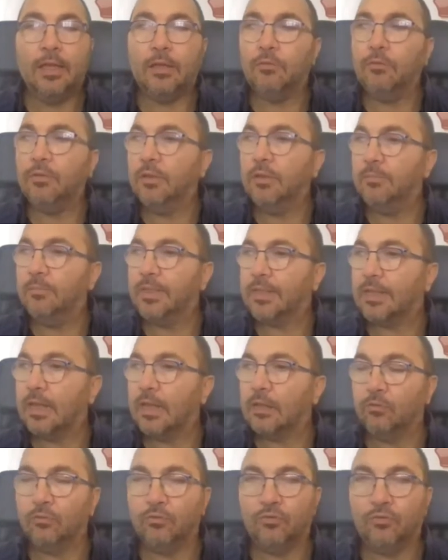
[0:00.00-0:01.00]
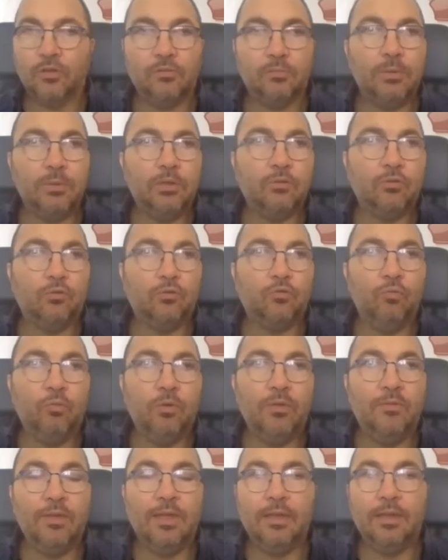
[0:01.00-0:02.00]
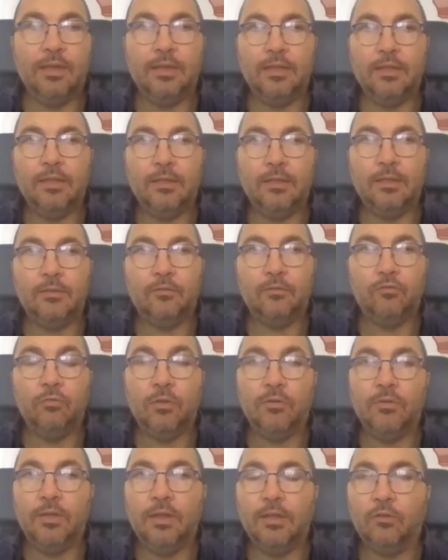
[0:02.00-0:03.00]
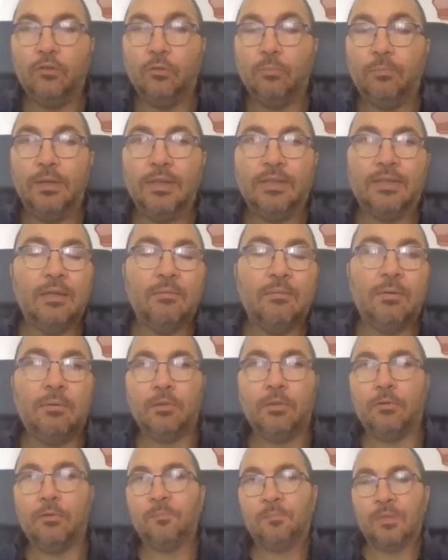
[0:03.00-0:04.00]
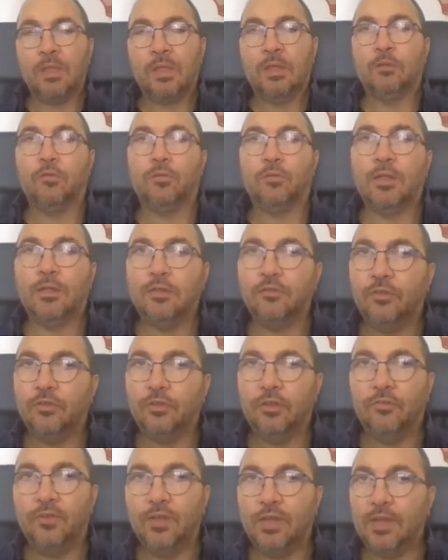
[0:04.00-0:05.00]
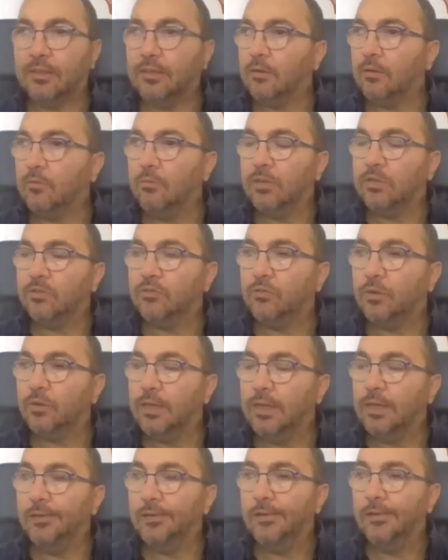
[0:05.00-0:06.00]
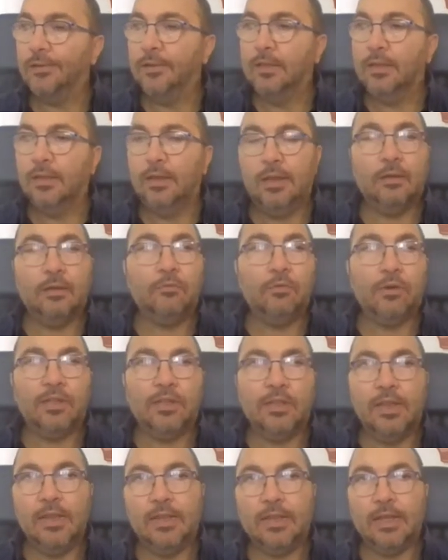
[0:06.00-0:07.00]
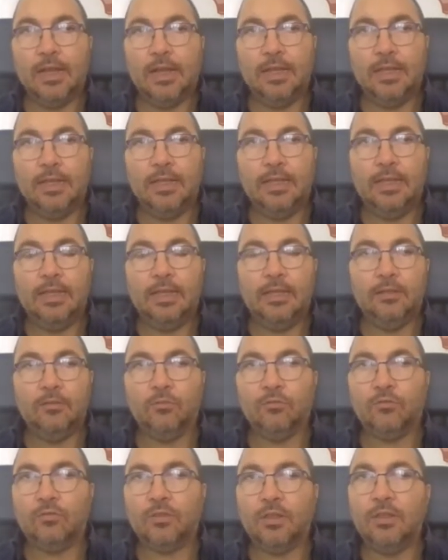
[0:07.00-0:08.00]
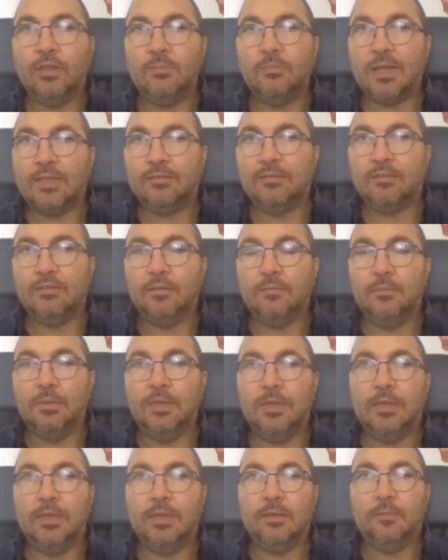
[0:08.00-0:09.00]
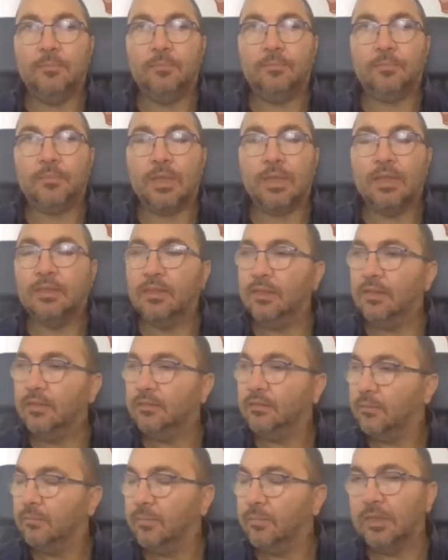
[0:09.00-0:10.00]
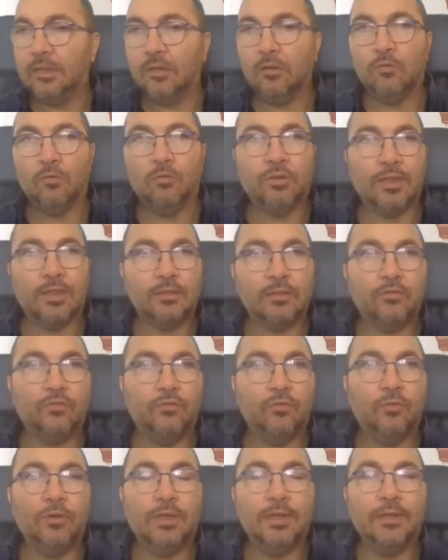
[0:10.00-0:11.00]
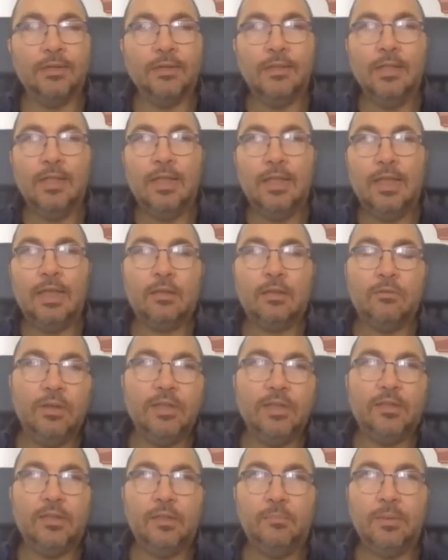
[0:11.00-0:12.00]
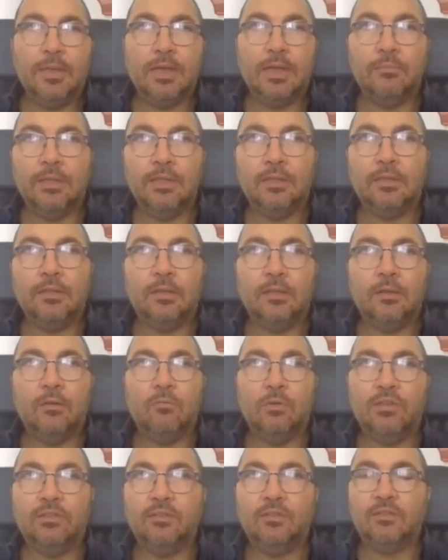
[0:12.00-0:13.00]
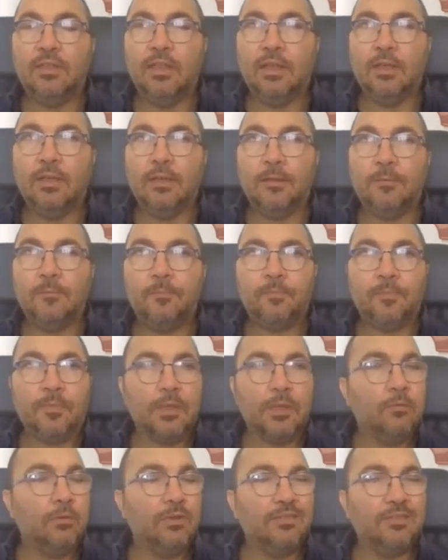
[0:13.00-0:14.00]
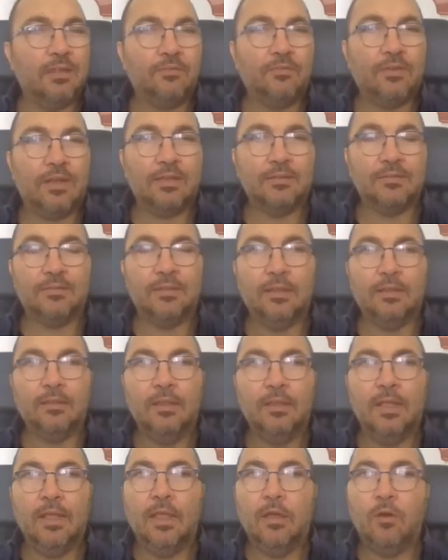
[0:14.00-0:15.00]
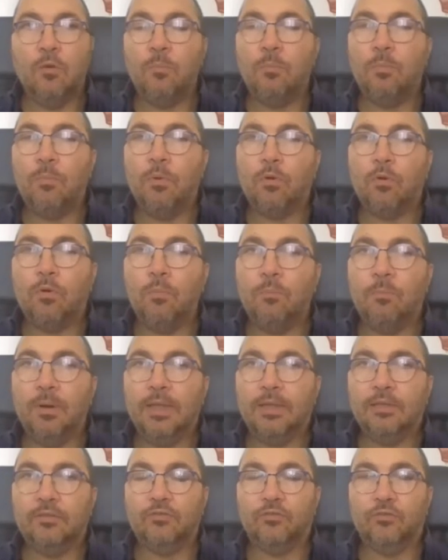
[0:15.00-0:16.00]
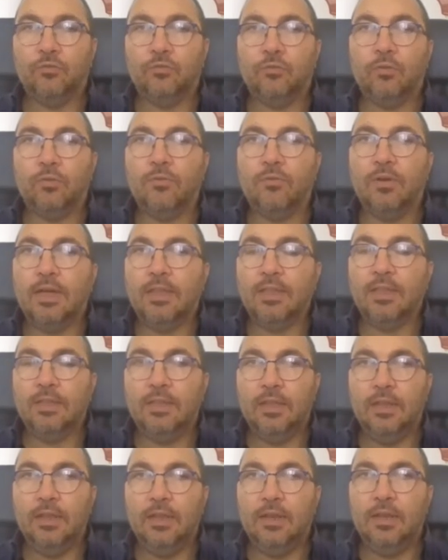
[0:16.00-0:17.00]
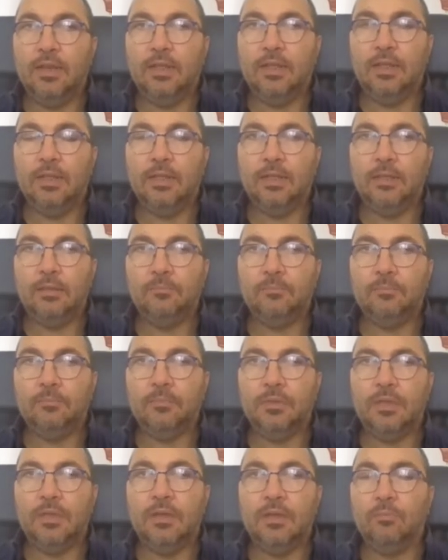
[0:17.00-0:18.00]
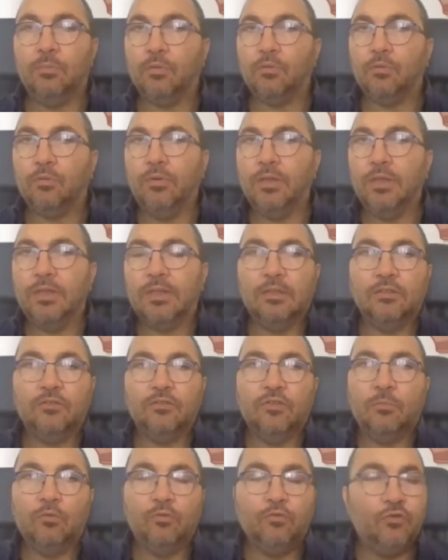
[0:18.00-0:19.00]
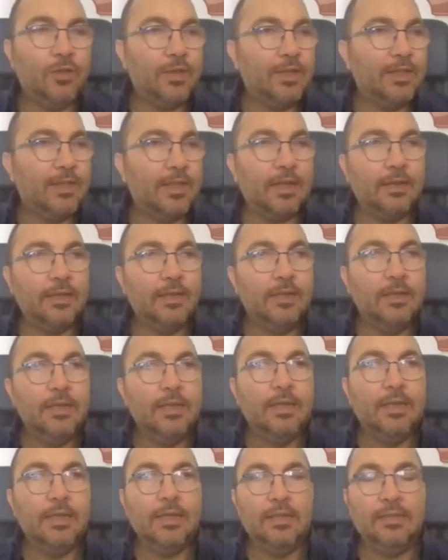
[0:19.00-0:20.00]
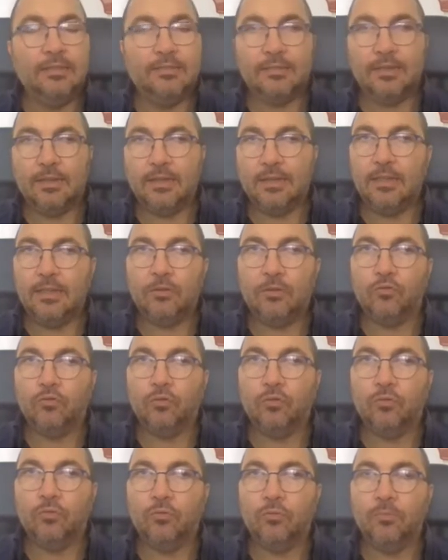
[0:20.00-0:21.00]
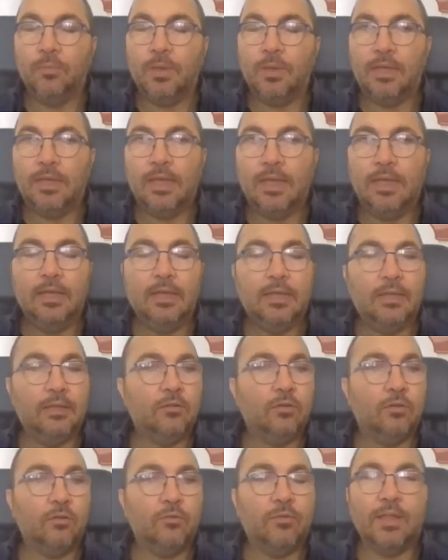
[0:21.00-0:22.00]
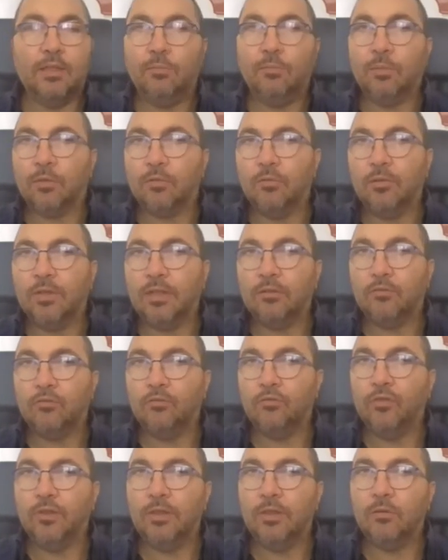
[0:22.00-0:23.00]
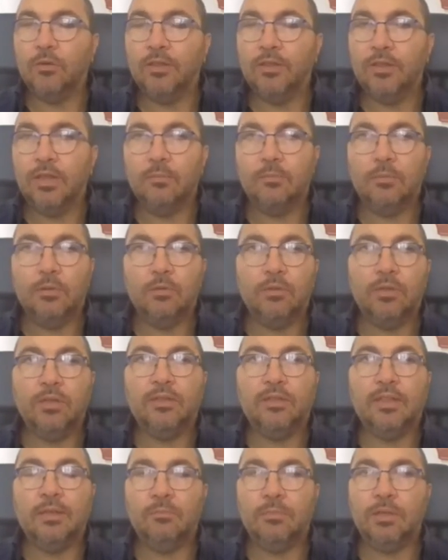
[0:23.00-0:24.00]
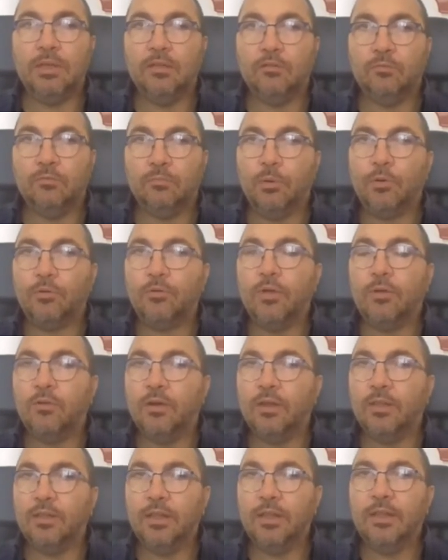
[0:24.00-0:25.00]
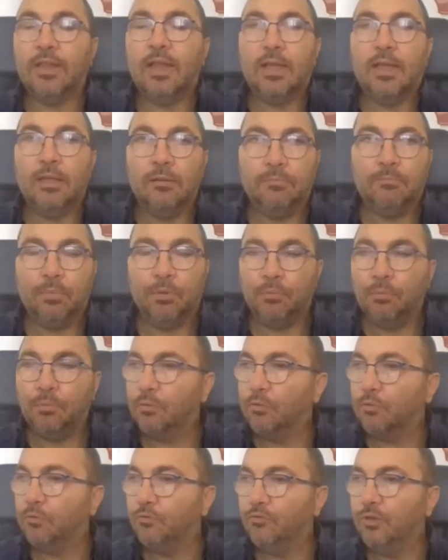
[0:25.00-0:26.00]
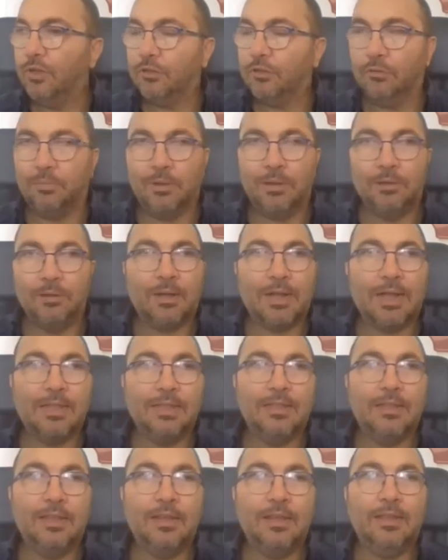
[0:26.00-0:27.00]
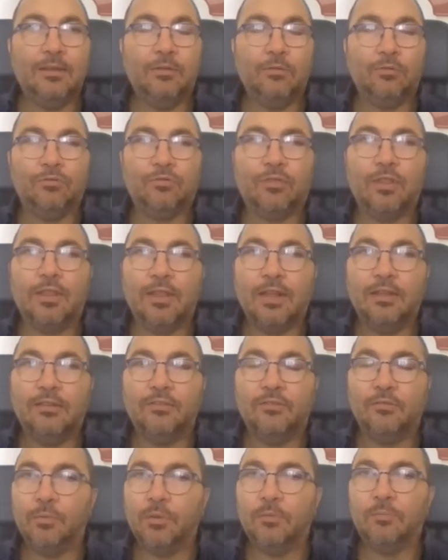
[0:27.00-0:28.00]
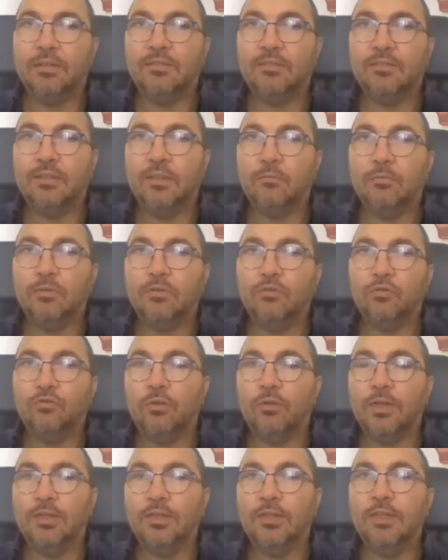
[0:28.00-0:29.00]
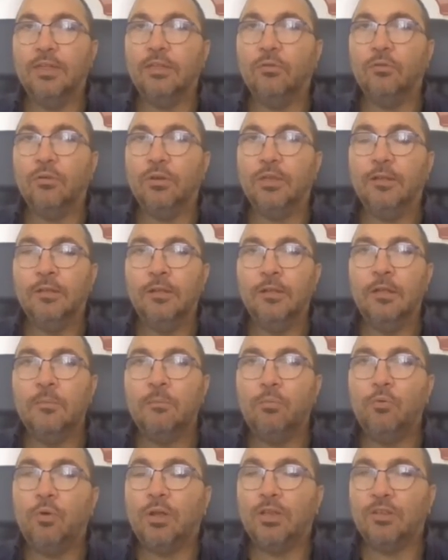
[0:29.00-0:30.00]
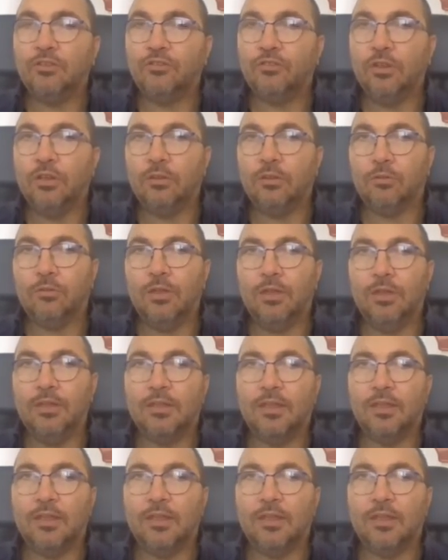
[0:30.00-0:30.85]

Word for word: e quindi il mercato si è spinto su livelli, su livelli top. Il tema però, tornando ai certificati, è questo, che la volatilità, è, eh, nonostante i massimi, è, è tendenzialmente in contrazione. E quindi tipicamente in questa, in questa fase è un po' complesso trovare delle, delle, opportunità diciamo generali il segreto secondo me è trovare opportunità sui singoli temi quindi temi che esplodono la volatilità e proprio l'oggetto poi magari delle nostre analisi potrebbe essere questo cioè i titoli più al centro